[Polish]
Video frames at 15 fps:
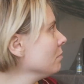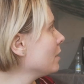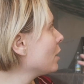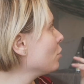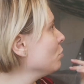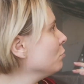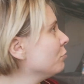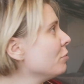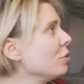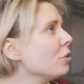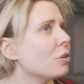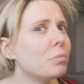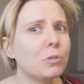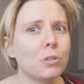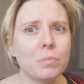taką
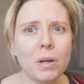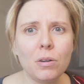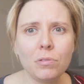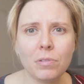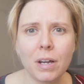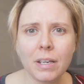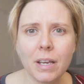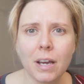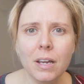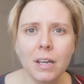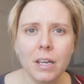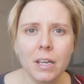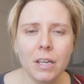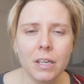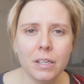folią do malowania
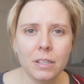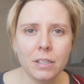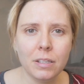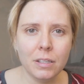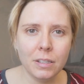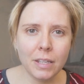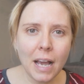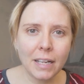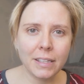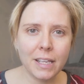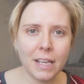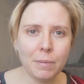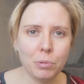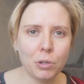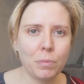i, i duct
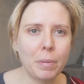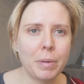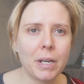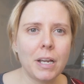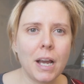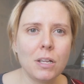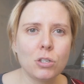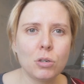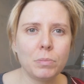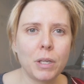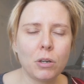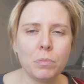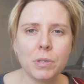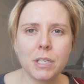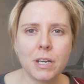tape, tą amerykańską,
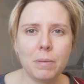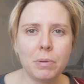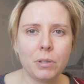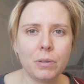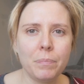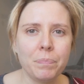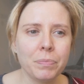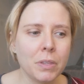taką srebrną.